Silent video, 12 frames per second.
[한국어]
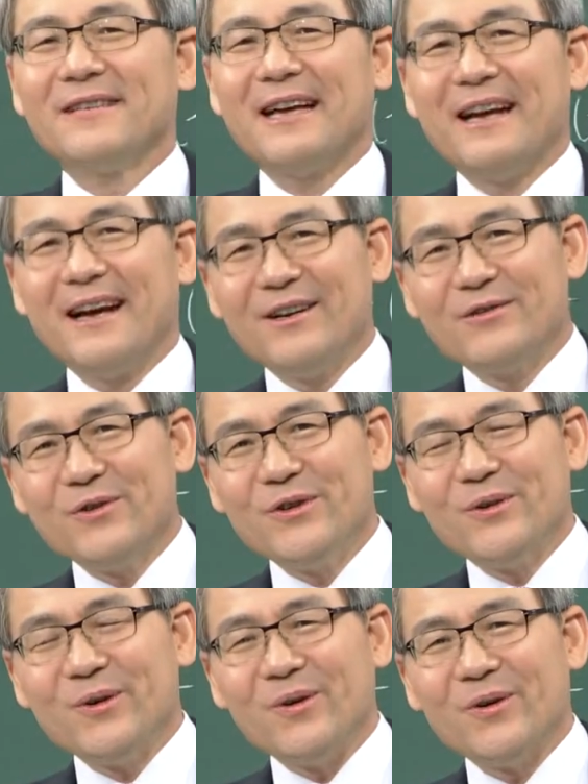살아갈 수
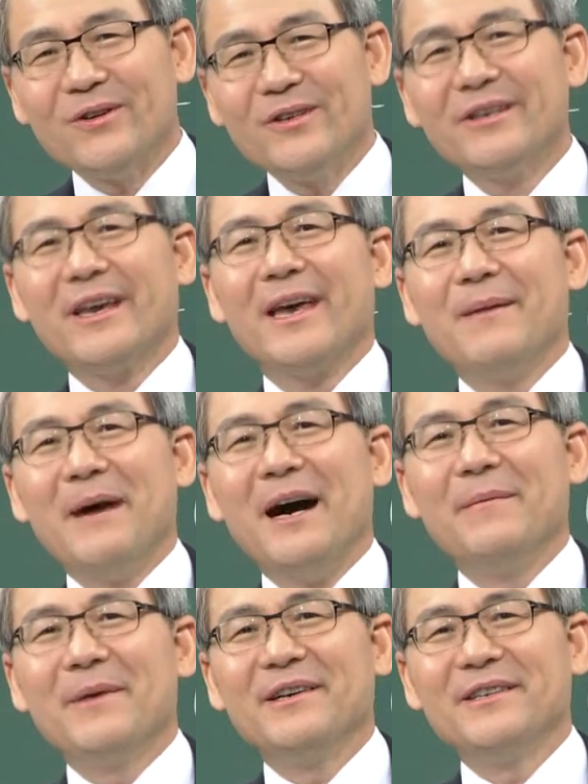있도록 그렇게
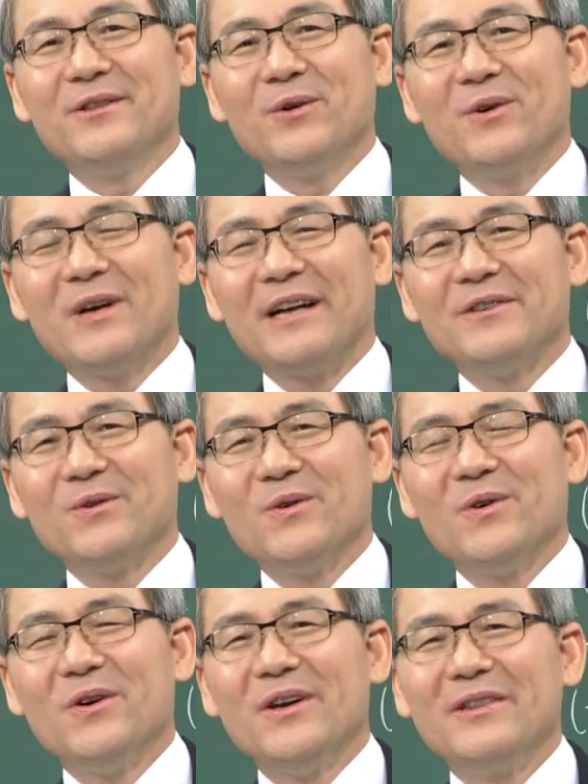마음의 의도를
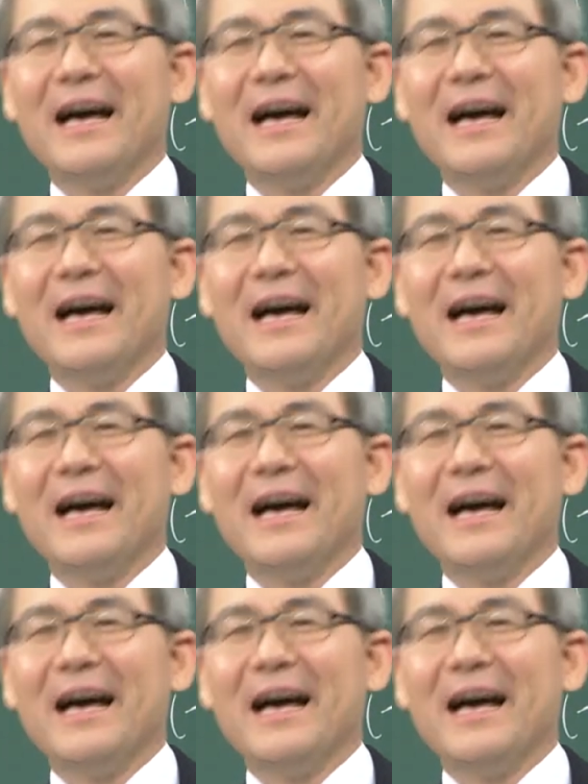가지고